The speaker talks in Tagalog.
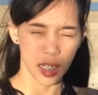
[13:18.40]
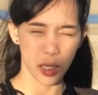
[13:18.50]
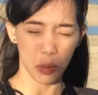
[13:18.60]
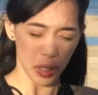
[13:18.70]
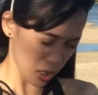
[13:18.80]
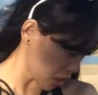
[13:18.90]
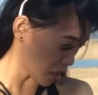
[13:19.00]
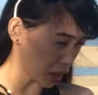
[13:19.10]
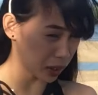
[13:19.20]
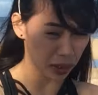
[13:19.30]
Ang
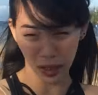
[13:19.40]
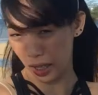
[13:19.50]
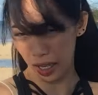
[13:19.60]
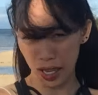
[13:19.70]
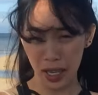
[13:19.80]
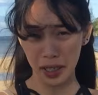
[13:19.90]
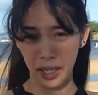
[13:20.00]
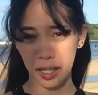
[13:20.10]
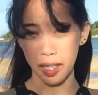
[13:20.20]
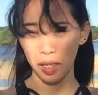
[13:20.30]
liwanag ng
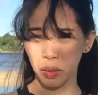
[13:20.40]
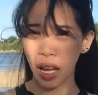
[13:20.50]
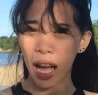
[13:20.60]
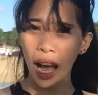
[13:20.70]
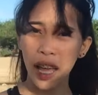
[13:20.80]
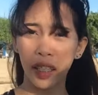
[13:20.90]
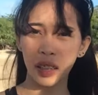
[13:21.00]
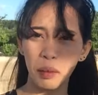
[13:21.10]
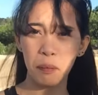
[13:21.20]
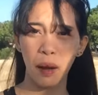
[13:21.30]
araw. Hi ka naman,